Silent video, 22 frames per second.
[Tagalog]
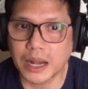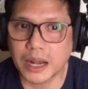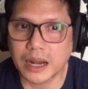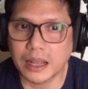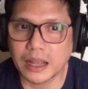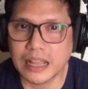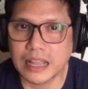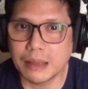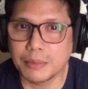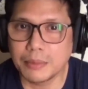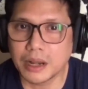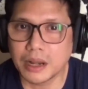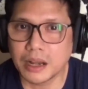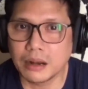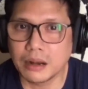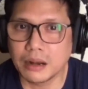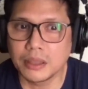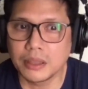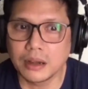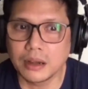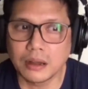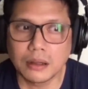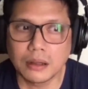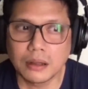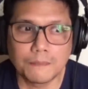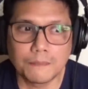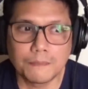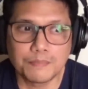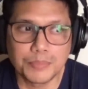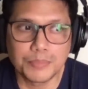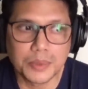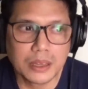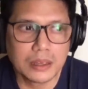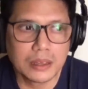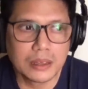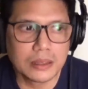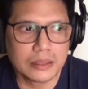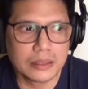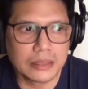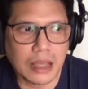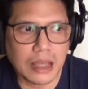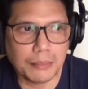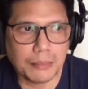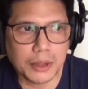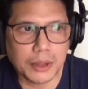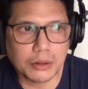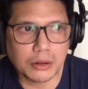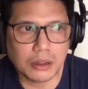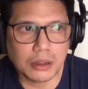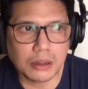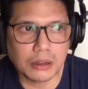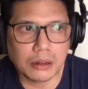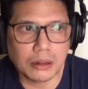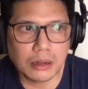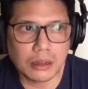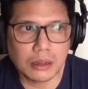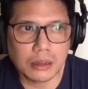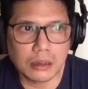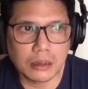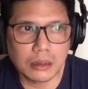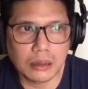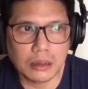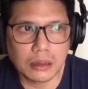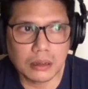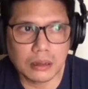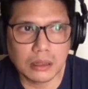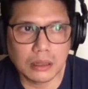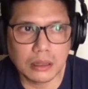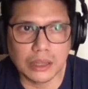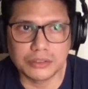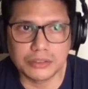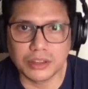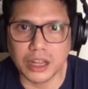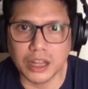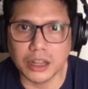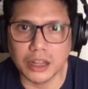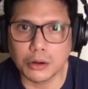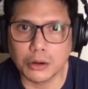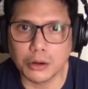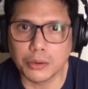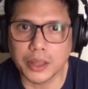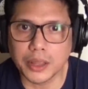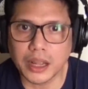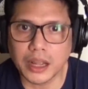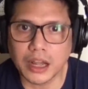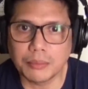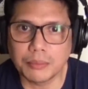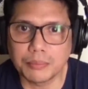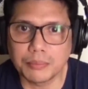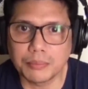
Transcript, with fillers: Parang ang dami rin naman yung, ang dami ko rin listening growing